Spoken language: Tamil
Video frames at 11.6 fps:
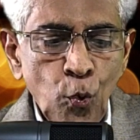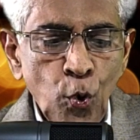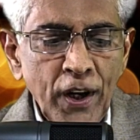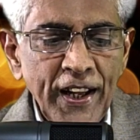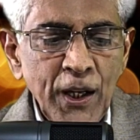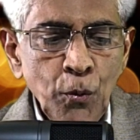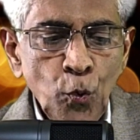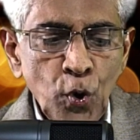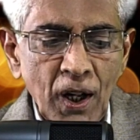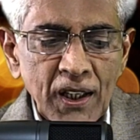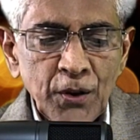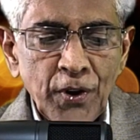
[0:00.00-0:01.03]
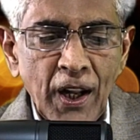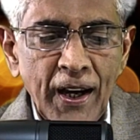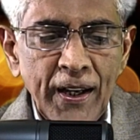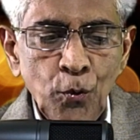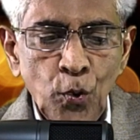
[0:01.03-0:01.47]
ஊனையும்
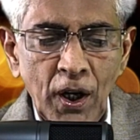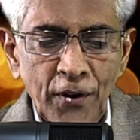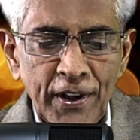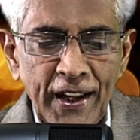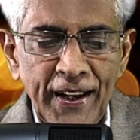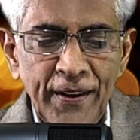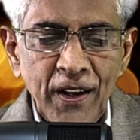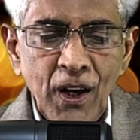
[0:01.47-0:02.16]
உண்ணாதவனாய் உள்ளவனை